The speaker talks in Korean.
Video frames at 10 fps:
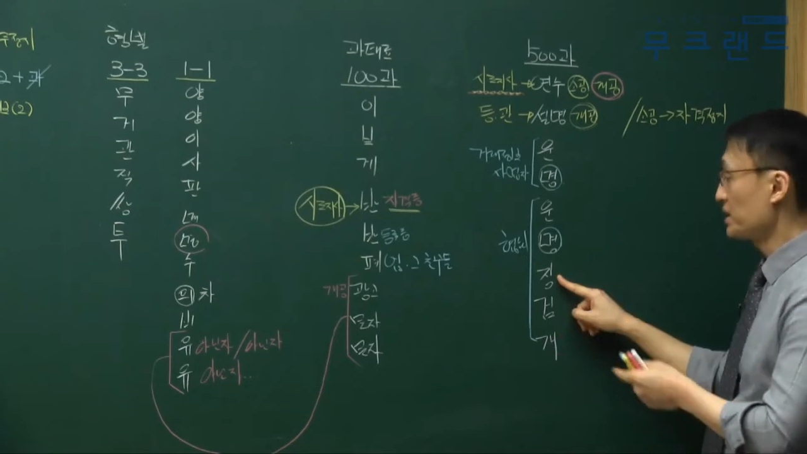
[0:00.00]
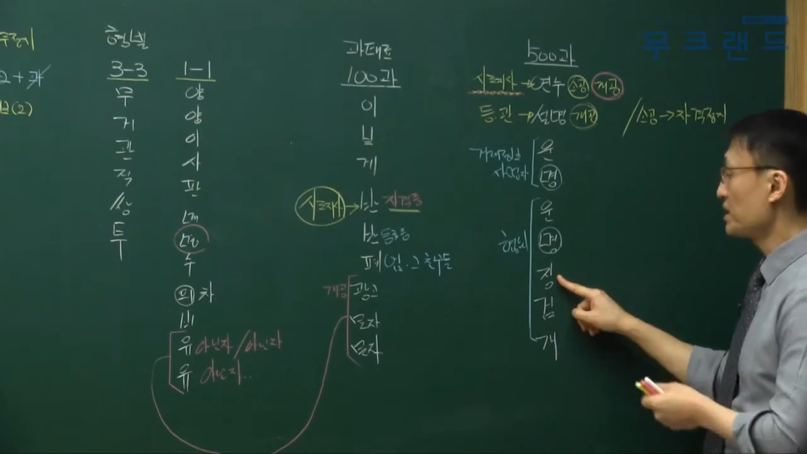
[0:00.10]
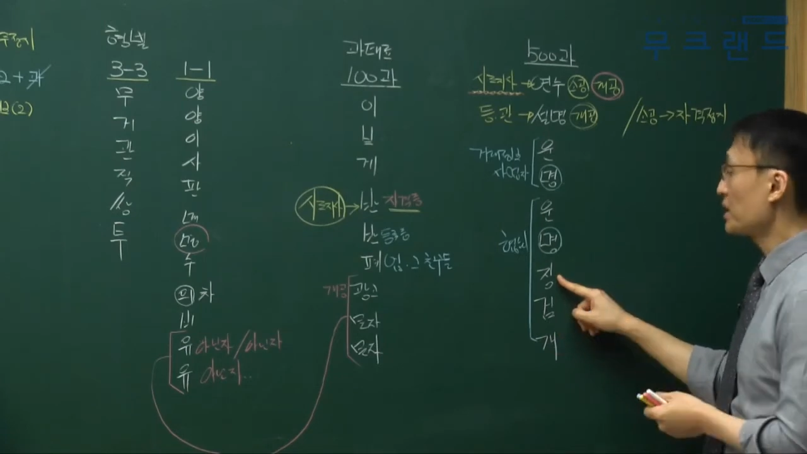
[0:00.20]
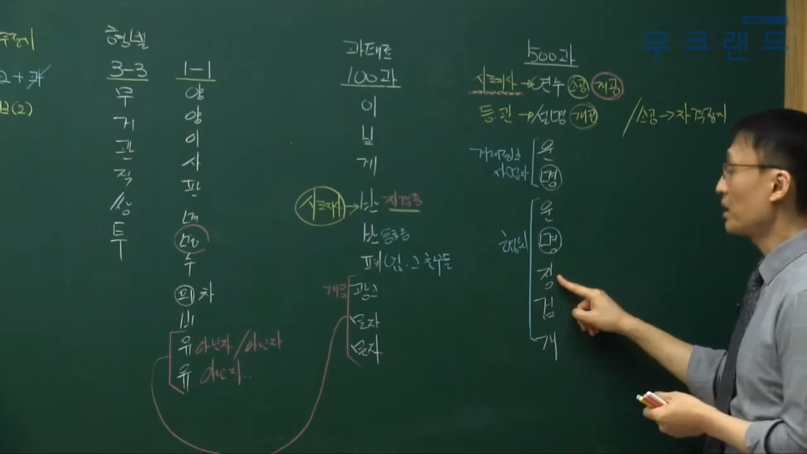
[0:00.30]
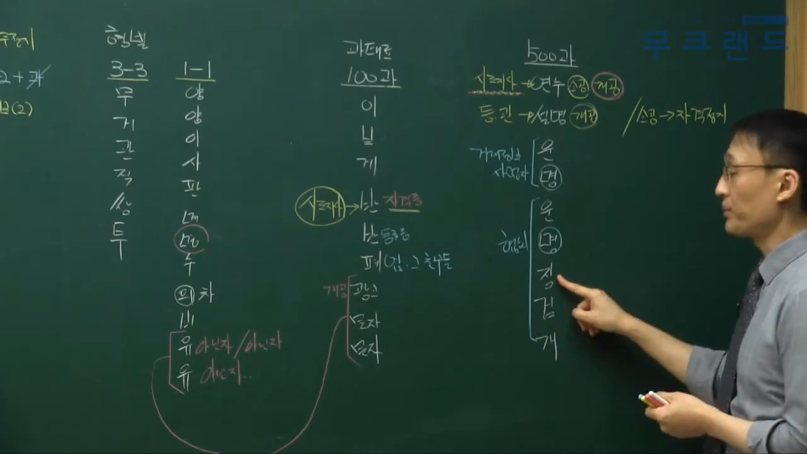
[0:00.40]

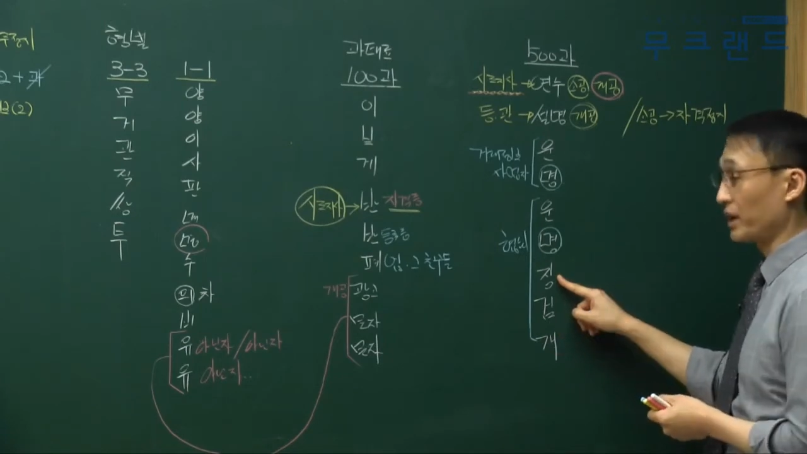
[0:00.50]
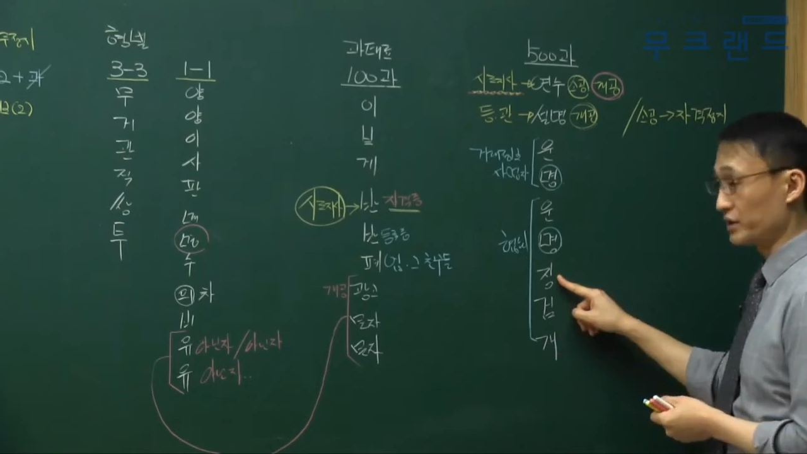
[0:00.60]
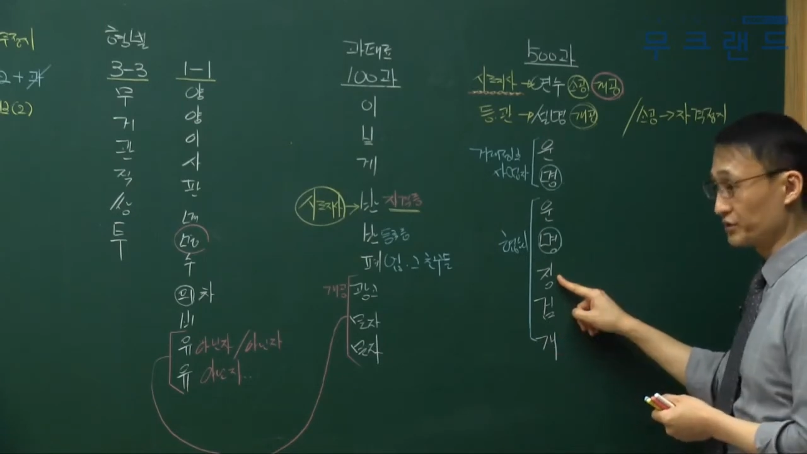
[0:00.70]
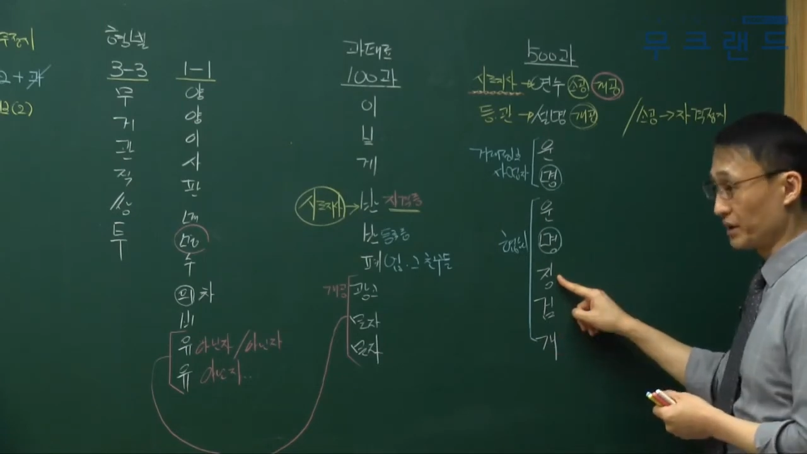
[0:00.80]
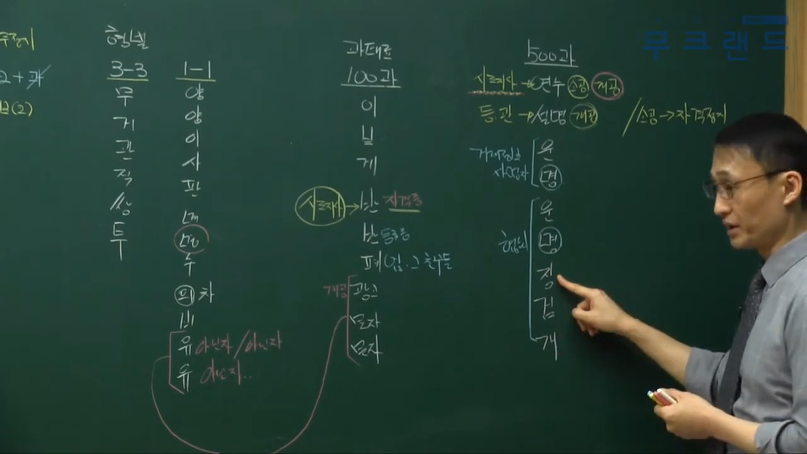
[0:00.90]
시정을 명할
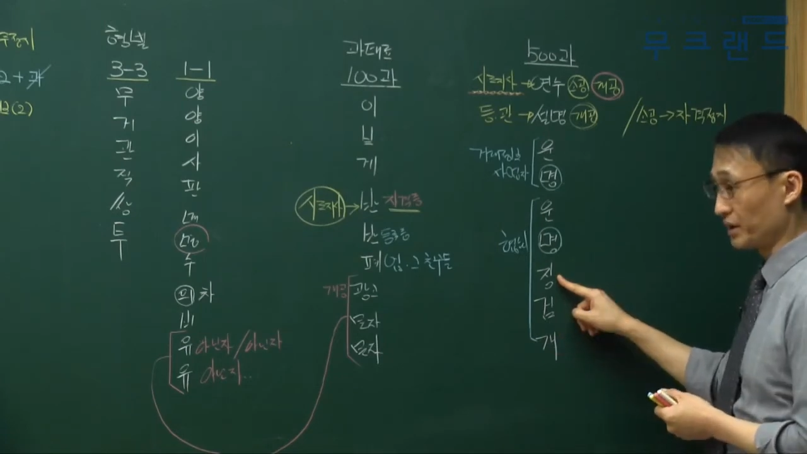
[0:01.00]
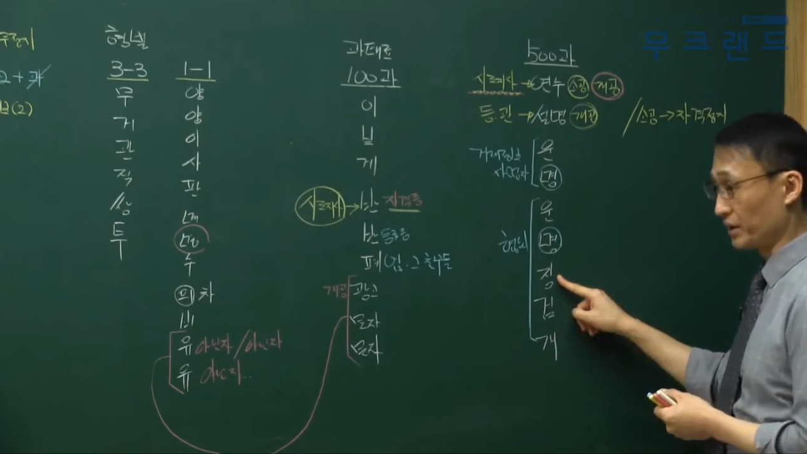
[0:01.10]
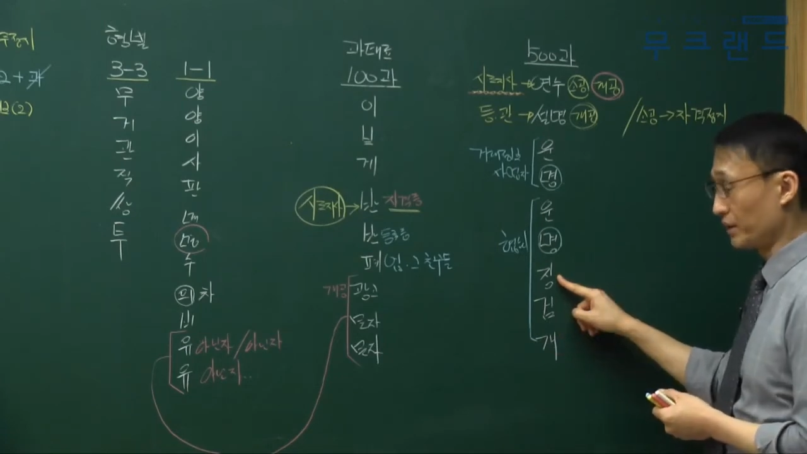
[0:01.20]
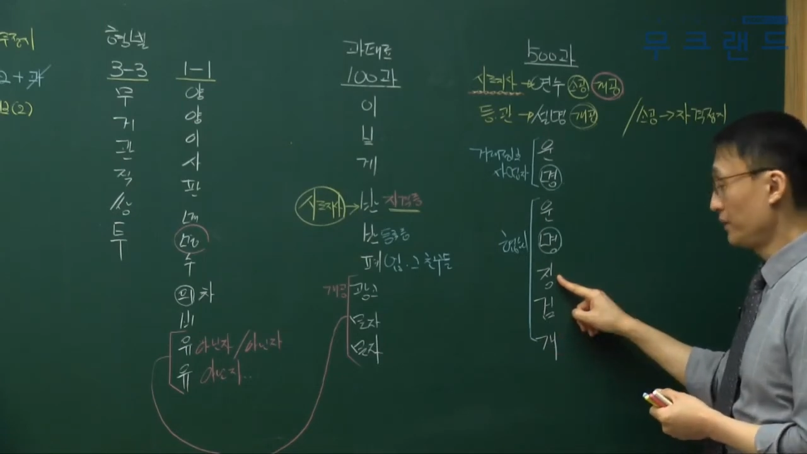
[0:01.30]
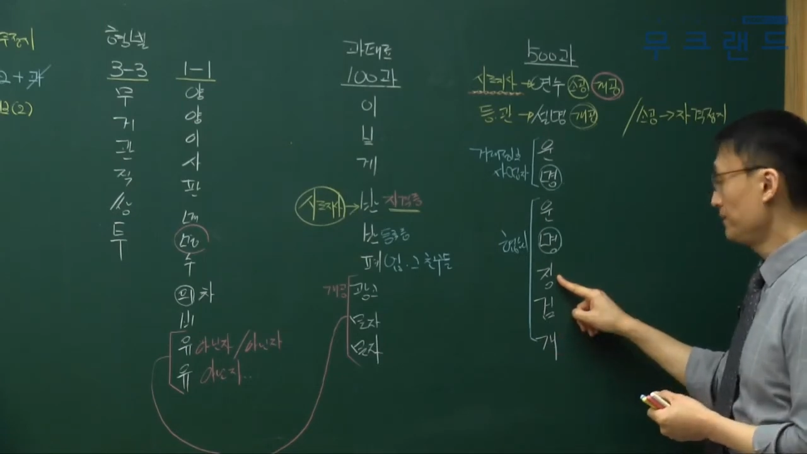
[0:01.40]
수 있는
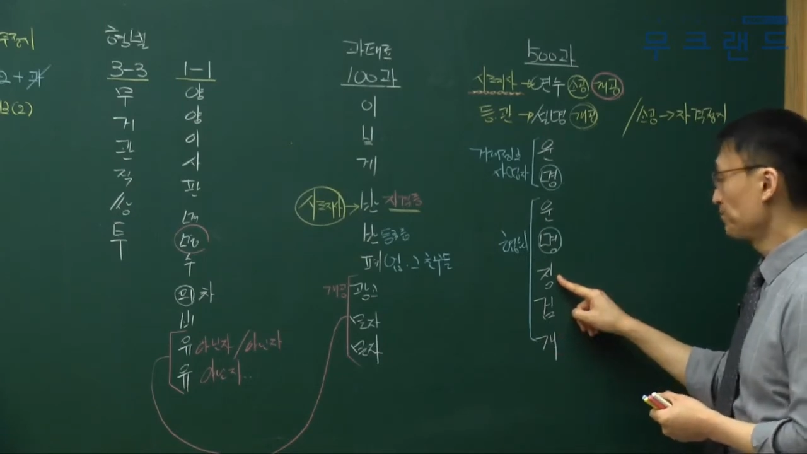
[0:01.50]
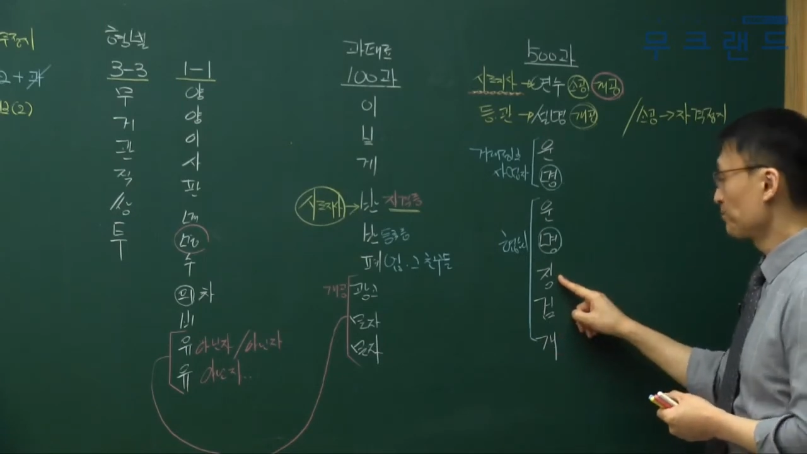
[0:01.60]
거.